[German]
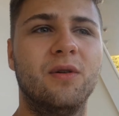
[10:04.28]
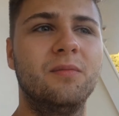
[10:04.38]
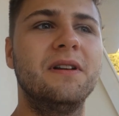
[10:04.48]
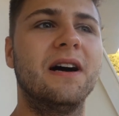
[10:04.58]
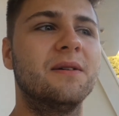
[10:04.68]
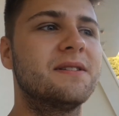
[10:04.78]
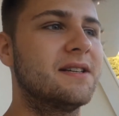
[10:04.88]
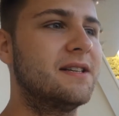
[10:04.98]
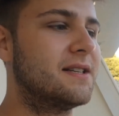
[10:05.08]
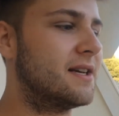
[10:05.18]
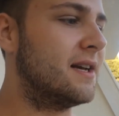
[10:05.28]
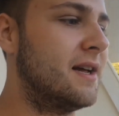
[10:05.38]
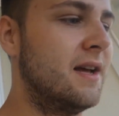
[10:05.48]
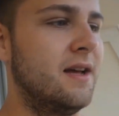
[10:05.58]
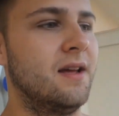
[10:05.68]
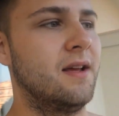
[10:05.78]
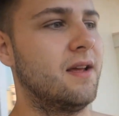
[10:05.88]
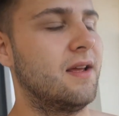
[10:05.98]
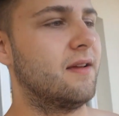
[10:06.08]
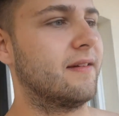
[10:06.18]
oben die Aussicht.
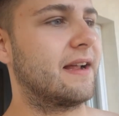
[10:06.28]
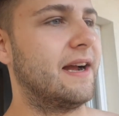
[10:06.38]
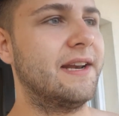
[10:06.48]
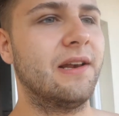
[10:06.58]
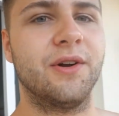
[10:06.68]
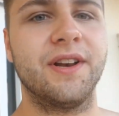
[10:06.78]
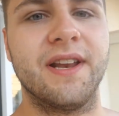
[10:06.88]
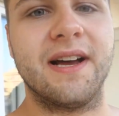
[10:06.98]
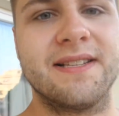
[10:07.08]
Wenn keine Leute da